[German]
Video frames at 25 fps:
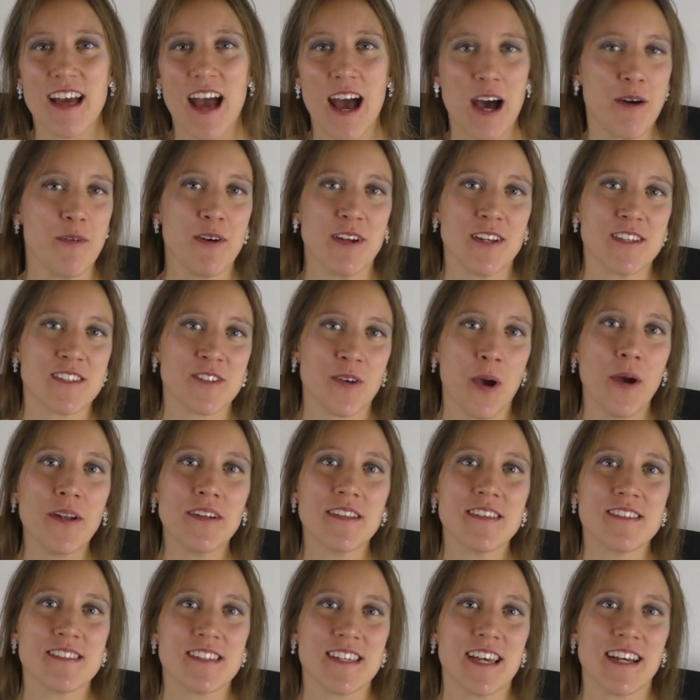Aber das
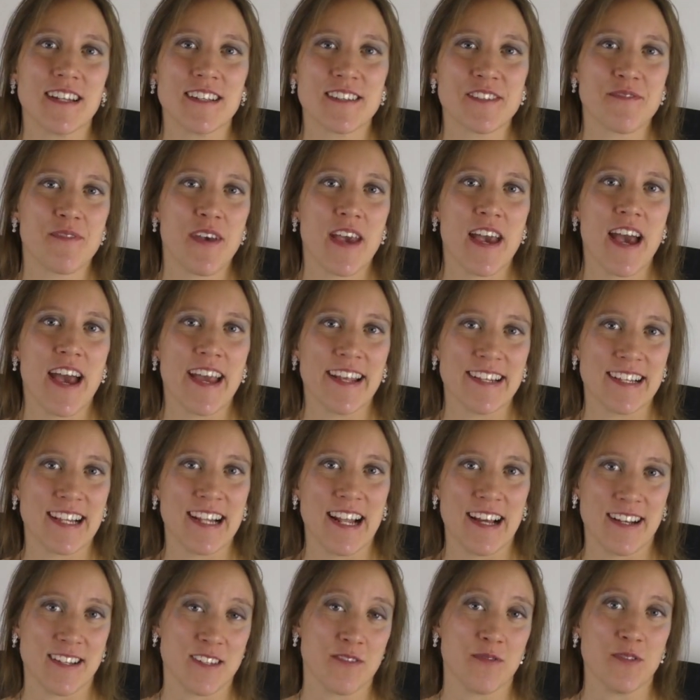könnte sie ja, das wäre ein
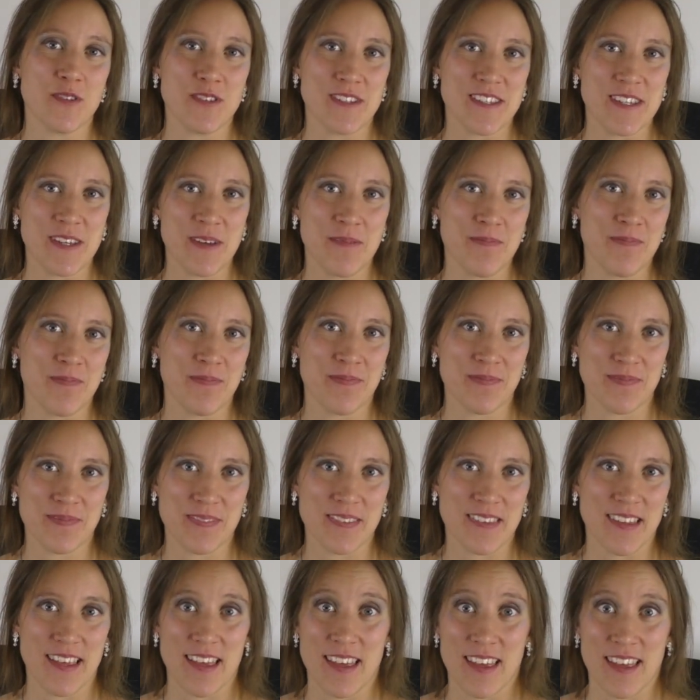Klacks für sie.
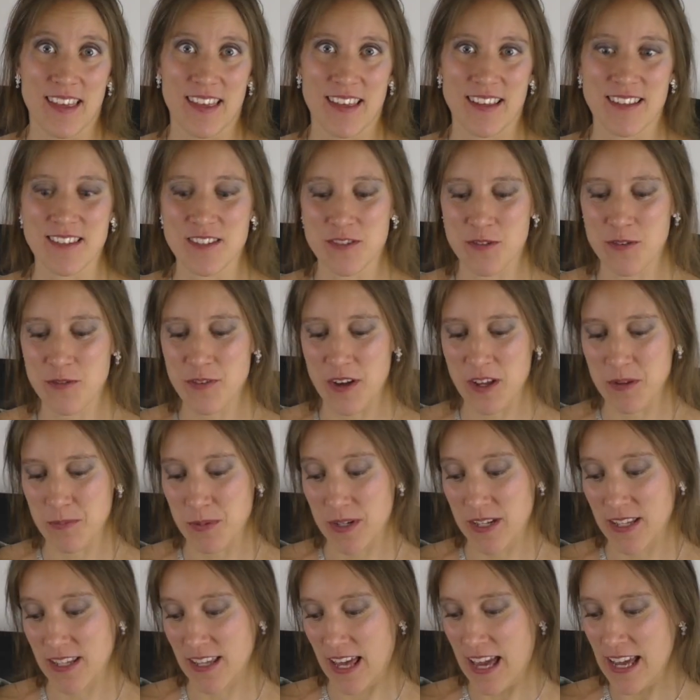Insofern
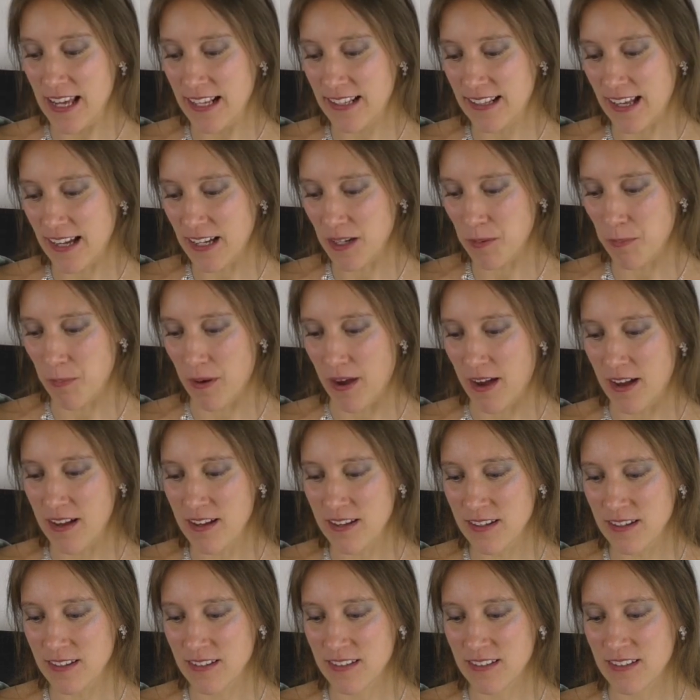bin ich echt
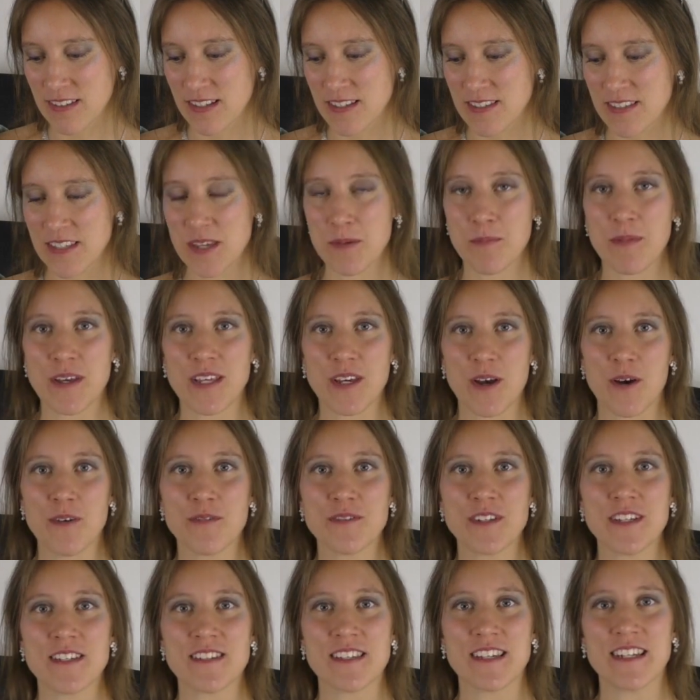dankbar, dass ihr mich
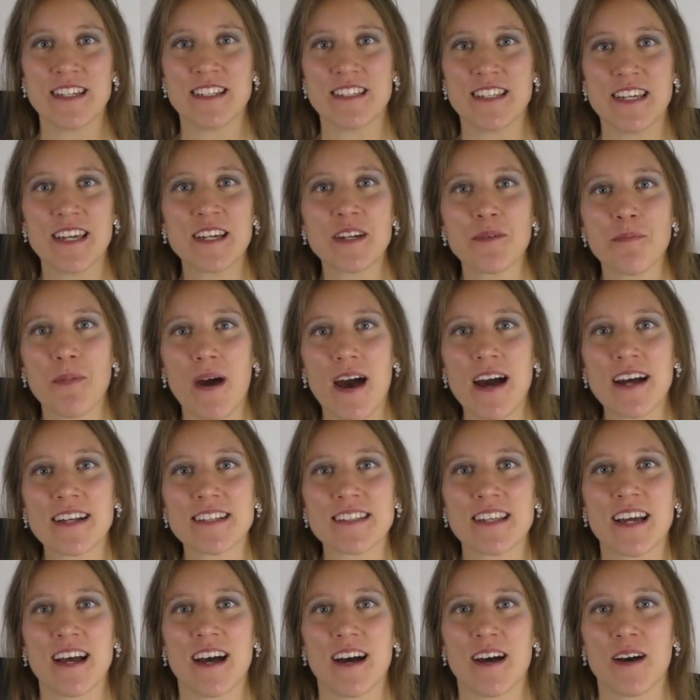auf diese Idee gebracht
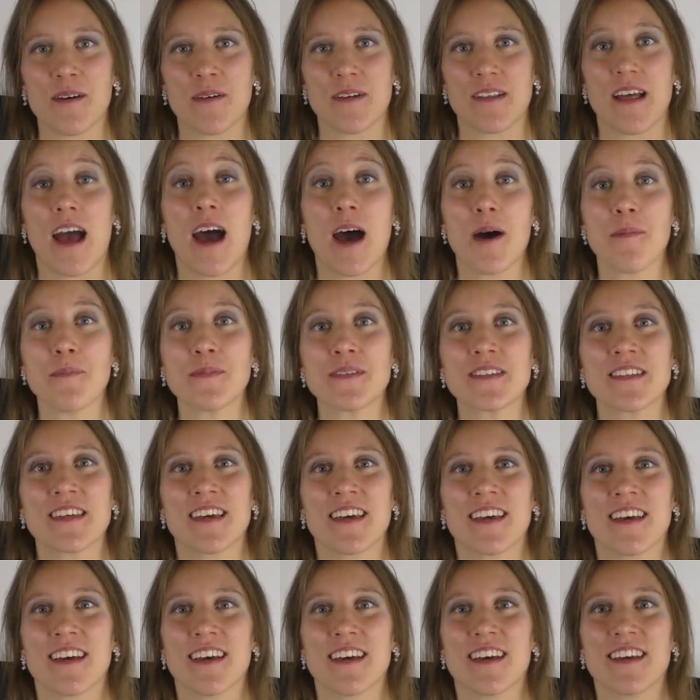ha habt,
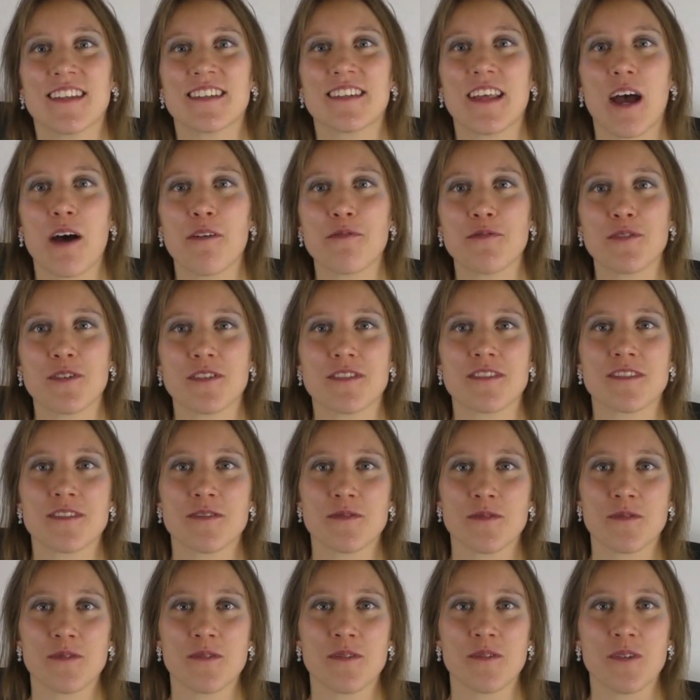dafür
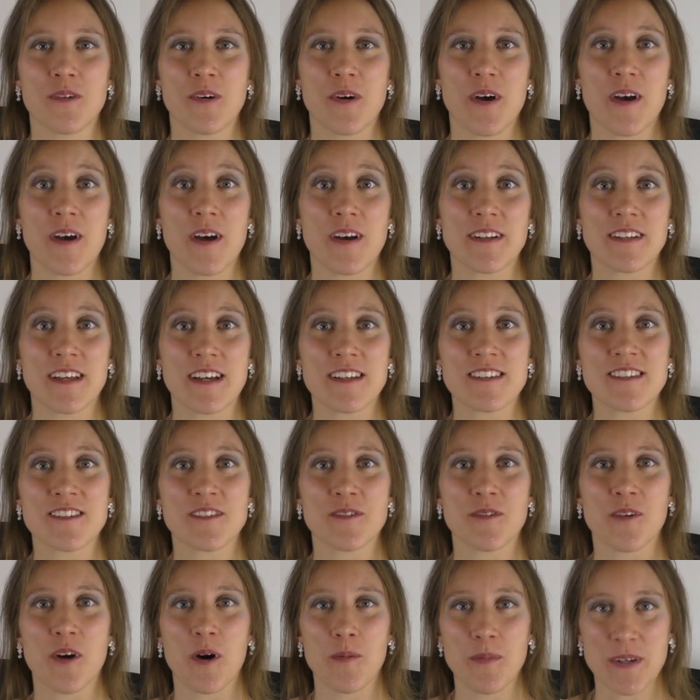zu, äh, das
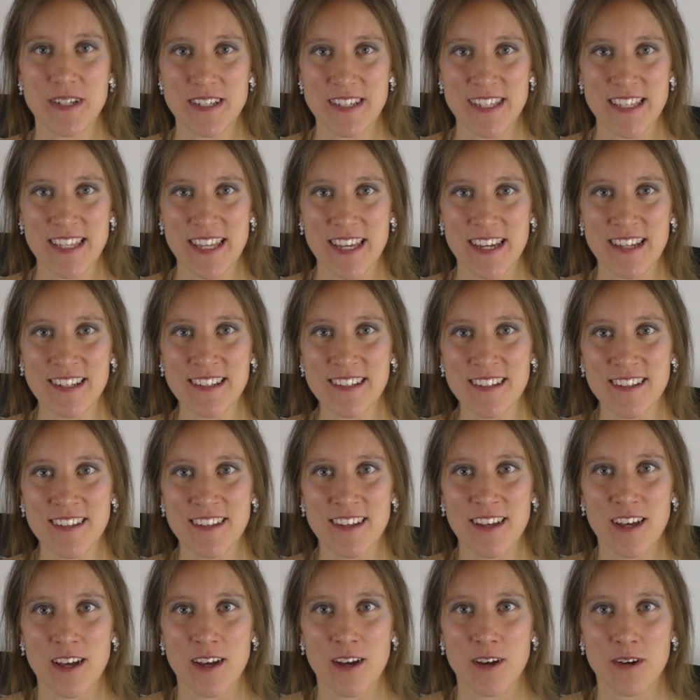zu kommentieren
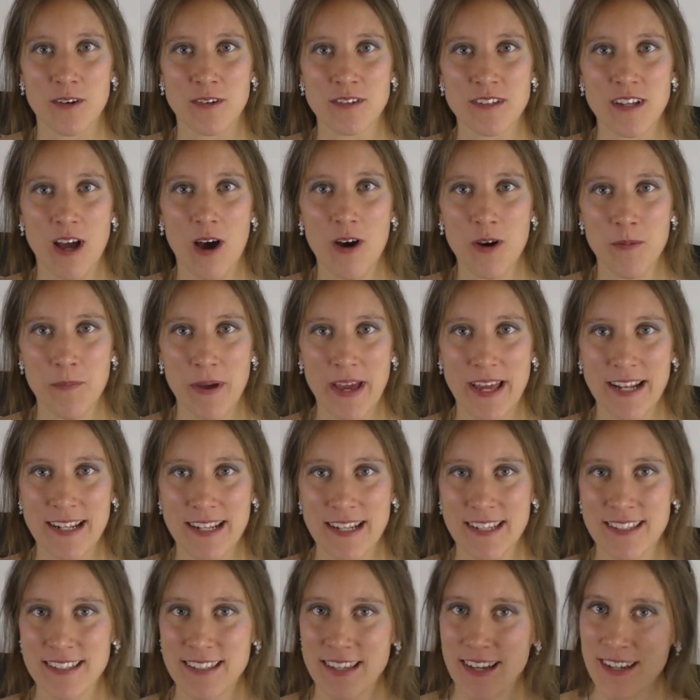und auch mal
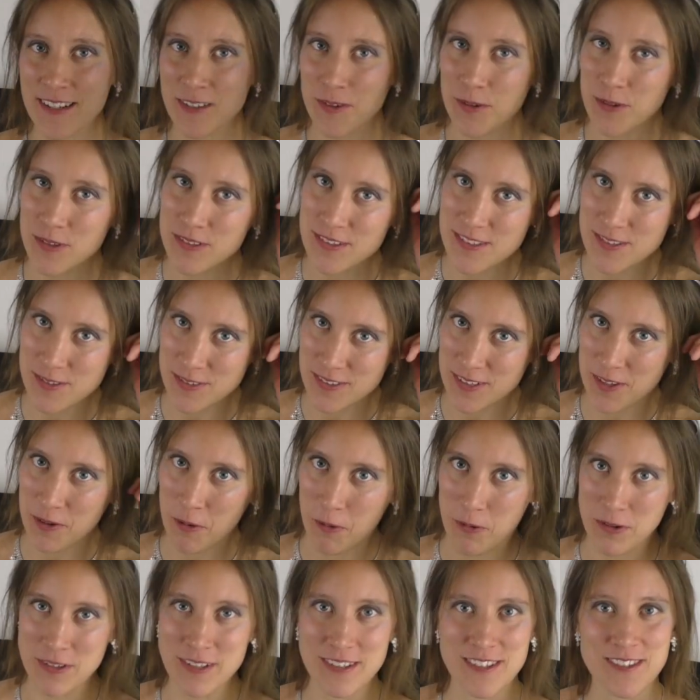endlich einen Grund, so eine
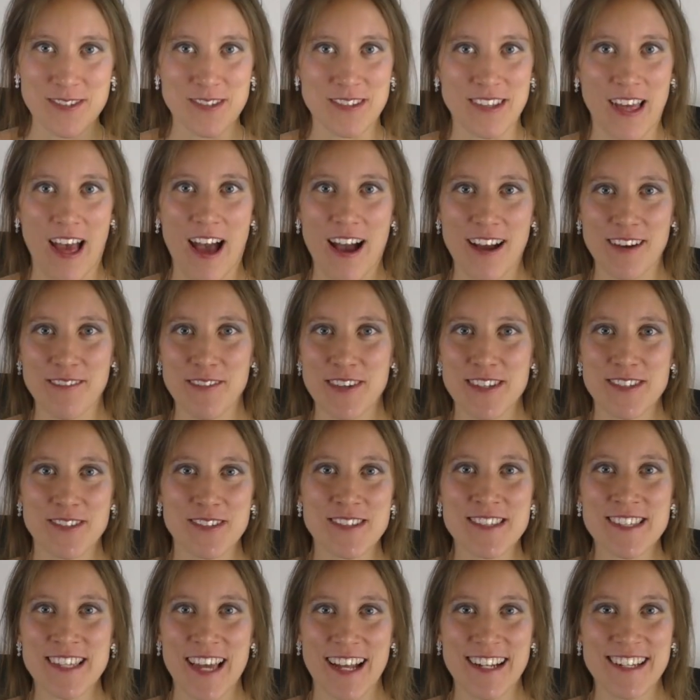Krone zu tragen, weil
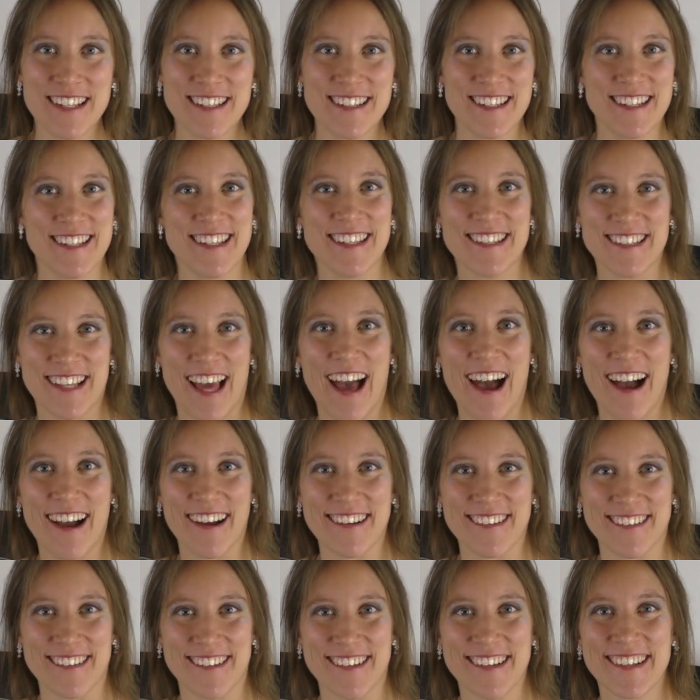sonst kann ich die nicht
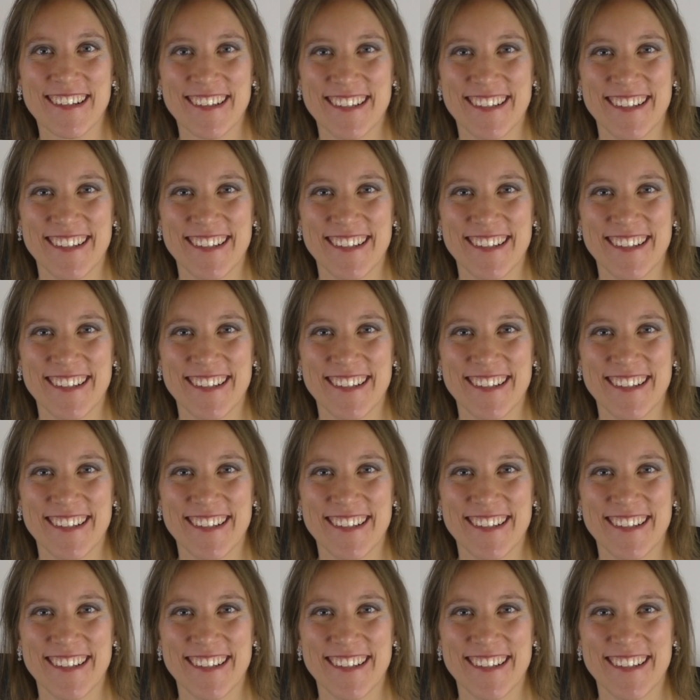tragen.